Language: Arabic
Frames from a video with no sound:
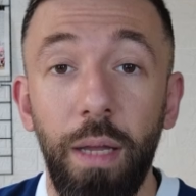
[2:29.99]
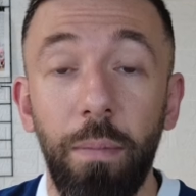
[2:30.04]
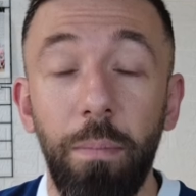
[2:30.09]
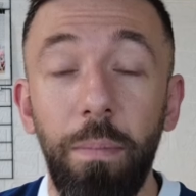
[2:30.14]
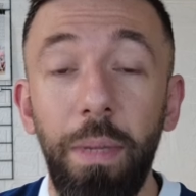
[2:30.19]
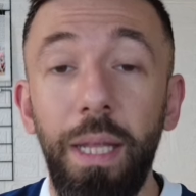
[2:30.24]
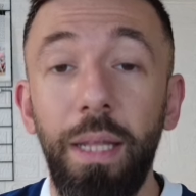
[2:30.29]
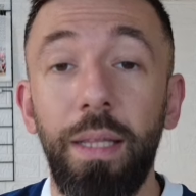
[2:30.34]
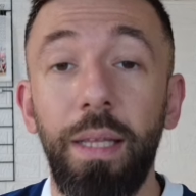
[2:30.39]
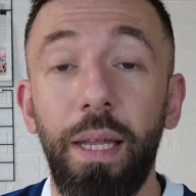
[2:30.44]

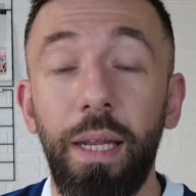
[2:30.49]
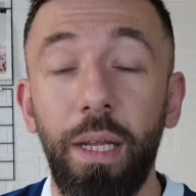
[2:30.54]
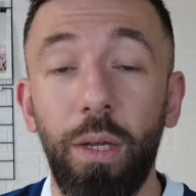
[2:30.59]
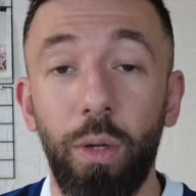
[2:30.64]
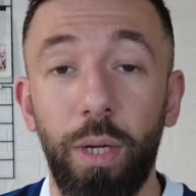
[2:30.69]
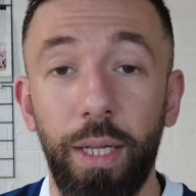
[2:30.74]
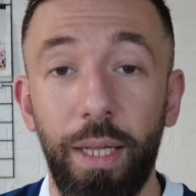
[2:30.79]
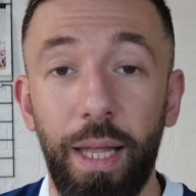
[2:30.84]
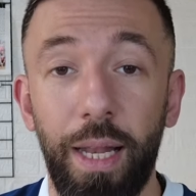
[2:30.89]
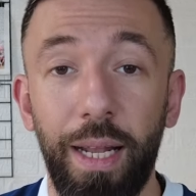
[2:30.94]
بتاريخ
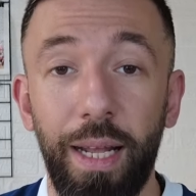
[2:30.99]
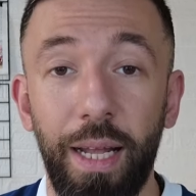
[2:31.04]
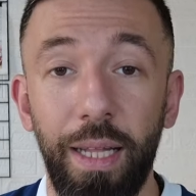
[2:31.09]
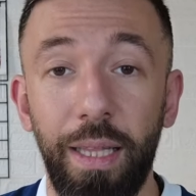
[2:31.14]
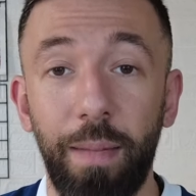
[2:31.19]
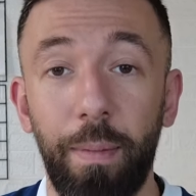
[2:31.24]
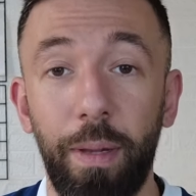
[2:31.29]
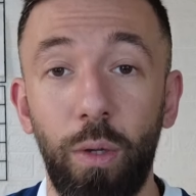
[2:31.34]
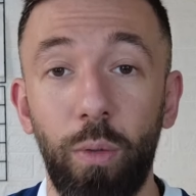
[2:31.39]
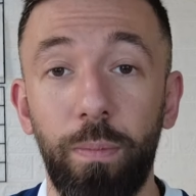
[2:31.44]
كرة
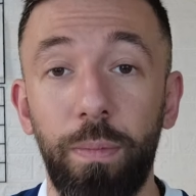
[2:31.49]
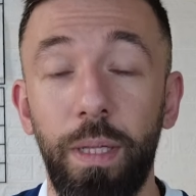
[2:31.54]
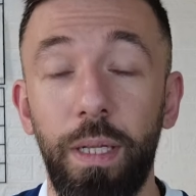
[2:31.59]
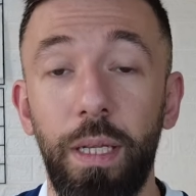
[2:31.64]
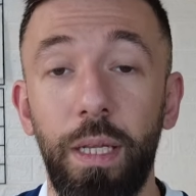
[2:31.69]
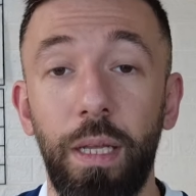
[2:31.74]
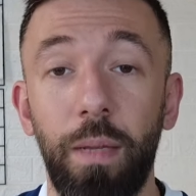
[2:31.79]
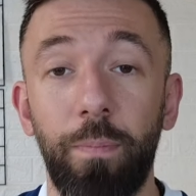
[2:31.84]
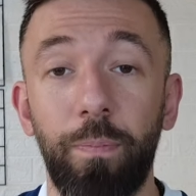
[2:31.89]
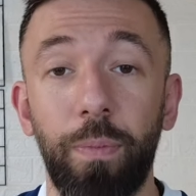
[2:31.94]
القدم
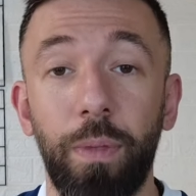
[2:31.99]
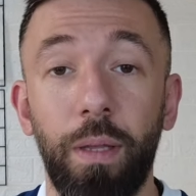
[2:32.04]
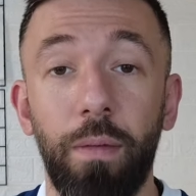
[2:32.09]
اللبنانية